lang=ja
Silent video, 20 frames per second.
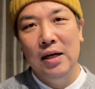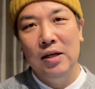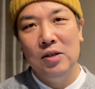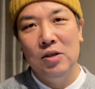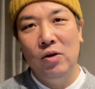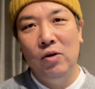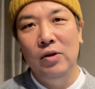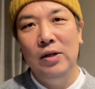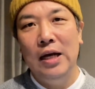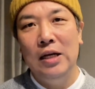
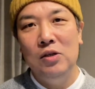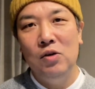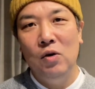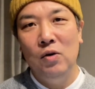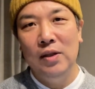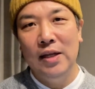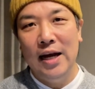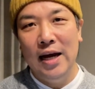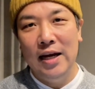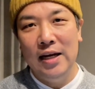そんな
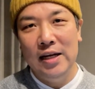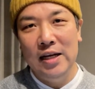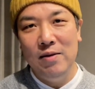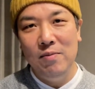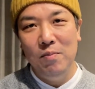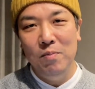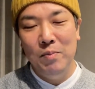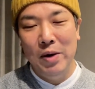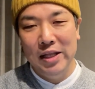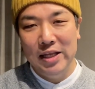状態
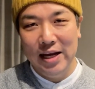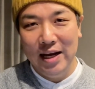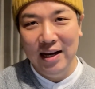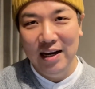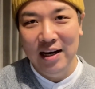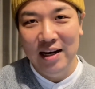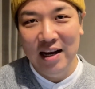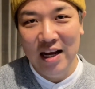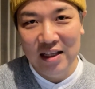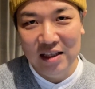にまで
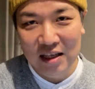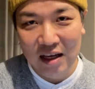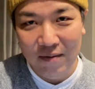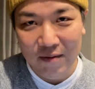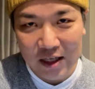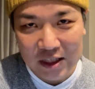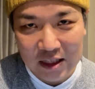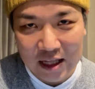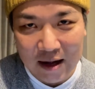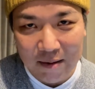なっちゃい
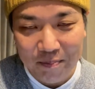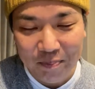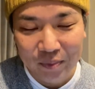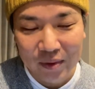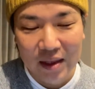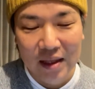ました、